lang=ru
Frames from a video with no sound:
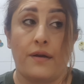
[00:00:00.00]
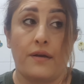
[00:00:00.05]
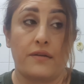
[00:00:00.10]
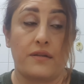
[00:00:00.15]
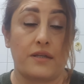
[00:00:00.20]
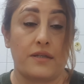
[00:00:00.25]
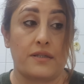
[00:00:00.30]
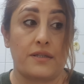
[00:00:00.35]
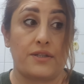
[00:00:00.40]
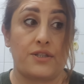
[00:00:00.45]

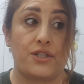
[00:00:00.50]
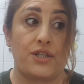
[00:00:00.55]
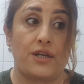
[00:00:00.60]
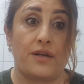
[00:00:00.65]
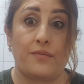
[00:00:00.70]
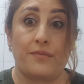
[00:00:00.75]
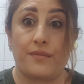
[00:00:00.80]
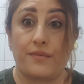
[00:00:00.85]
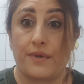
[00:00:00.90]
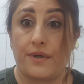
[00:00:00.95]
ты
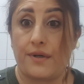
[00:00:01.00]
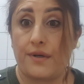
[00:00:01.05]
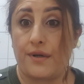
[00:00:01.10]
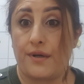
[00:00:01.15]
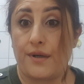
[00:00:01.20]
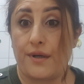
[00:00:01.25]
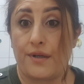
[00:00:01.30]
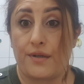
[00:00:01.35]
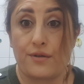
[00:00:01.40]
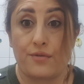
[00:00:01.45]
зачем
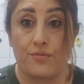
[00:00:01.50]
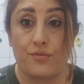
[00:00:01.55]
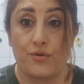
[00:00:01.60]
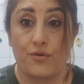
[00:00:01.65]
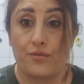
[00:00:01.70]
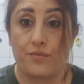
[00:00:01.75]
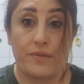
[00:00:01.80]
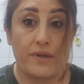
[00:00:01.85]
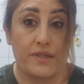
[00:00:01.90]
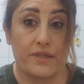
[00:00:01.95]
э, этому
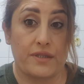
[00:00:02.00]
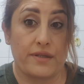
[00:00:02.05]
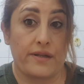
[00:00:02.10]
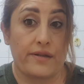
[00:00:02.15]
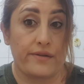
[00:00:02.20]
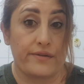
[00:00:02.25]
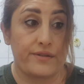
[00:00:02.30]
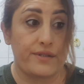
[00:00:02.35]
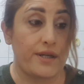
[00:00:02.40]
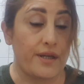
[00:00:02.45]

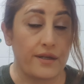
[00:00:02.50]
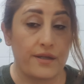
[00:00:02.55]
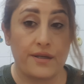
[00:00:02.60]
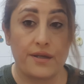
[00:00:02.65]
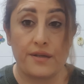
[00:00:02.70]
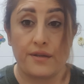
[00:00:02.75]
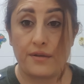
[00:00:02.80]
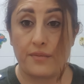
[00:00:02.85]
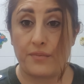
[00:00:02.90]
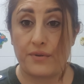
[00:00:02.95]
послал деньги,
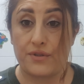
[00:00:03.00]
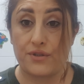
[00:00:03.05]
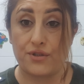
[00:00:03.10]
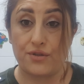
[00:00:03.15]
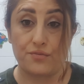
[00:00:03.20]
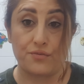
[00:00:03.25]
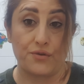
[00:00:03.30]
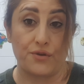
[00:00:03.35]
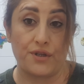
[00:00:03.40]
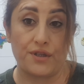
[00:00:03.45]
ты
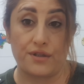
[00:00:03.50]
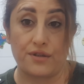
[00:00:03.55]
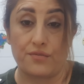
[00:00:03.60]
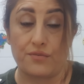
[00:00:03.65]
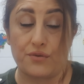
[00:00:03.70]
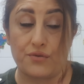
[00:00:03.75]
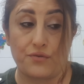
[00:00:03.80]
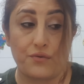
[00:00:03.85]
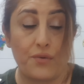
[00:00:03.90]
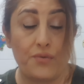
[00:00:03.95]
почему
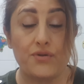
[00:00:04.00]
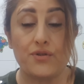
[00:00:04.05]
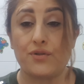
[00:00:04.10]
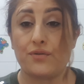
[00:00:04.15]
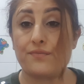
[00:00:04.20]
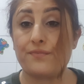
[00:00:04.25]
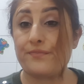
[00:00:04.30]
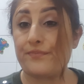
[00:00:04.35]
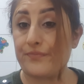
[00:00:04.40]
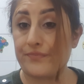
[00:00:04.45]
этому, в
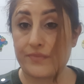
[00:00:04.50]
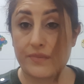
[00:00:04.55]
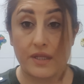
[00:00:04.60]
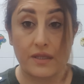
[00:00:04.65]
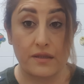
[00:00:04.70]
общем.